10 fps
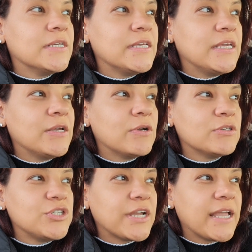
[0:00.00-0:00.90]
E quando
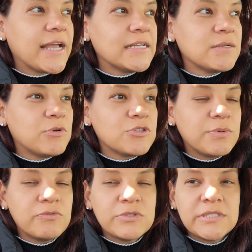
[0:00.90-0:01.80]
eu chegar em casa, mostro
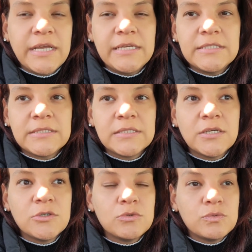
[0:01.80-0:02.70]
pra vocês
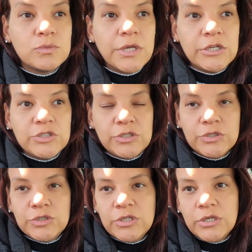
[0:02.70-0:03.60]
tudo que a
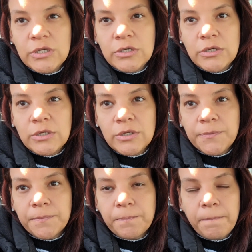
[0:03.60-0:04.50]

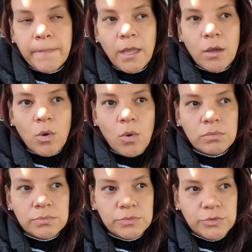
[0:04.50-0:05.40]
gente
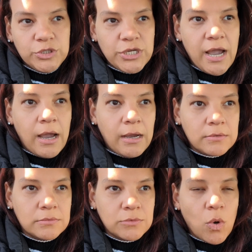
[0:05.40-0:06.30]
já
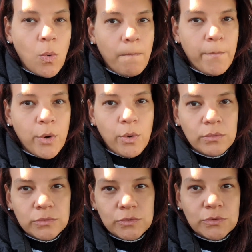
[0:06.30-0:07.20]
comprou,
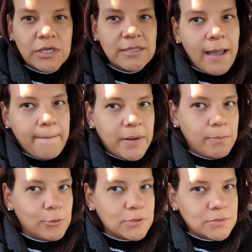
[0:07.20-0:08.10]
tudo que dá pra
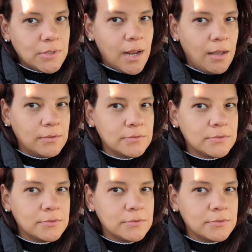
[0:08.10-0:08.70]
mostrar.